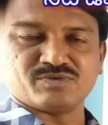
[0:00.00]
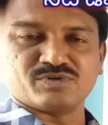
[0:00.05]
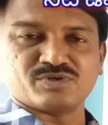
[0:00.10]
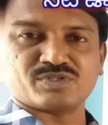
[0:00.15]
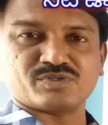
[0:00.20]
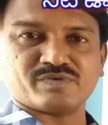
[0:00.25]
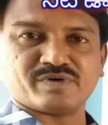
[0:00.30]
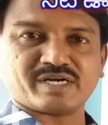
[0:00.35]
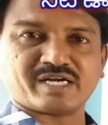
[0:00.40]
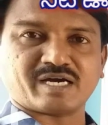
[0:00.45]

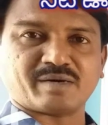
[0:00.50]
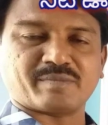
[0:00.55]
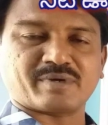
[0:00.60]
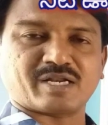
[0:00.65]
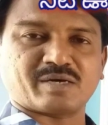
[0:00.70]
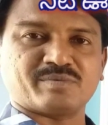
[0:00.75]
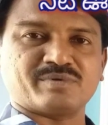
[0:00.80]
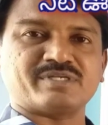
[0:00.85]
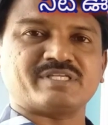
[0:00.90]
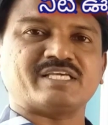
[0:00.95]
ఊర్ధ్వ
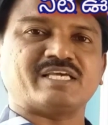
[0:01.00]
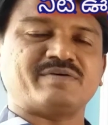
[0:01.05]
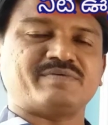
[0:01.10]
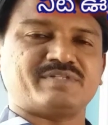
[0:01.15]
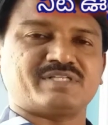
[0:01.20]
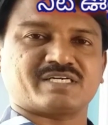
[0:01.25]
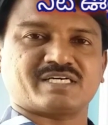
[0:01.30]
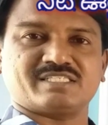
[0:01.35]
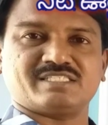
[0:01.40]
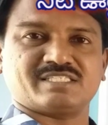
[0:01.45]
గమనము ఏ
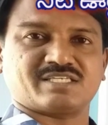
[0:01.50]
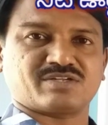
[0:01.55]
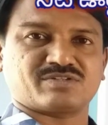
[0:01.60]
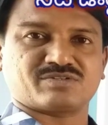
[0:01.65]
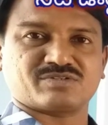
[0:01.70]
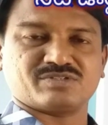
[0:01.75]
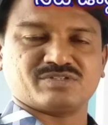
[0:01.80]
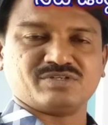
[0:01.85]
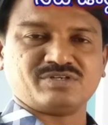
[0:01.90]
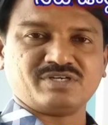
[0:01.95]
విధంగా
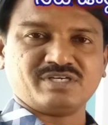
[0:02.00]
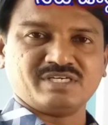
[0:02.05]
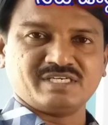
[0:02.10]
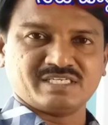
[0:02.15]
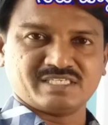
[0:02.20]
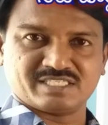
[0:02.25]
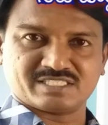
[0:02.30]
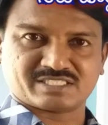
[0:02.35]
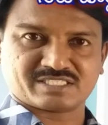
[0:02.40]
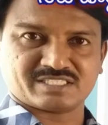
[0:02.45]
జరుగుతుందో
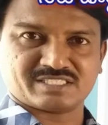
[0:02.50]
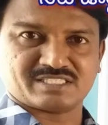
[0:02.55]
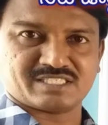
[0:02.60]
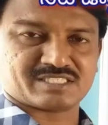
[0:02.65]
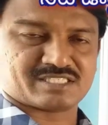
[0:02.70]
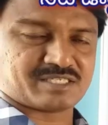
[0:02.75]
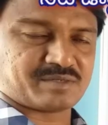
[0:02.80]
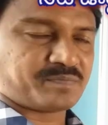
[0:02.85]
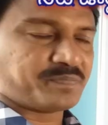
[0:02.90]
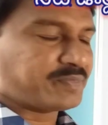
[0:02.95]
డిస్కస్
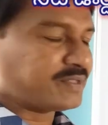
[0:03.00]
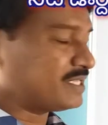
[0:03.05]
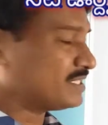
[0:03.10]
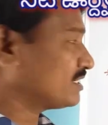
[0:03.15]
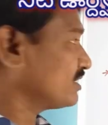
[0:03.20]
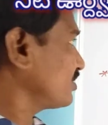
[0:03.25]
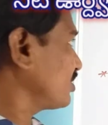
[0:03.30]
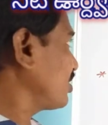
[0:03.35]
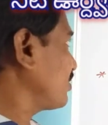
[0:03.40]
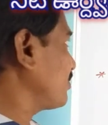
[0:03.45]
చేస్తాం దీనిలో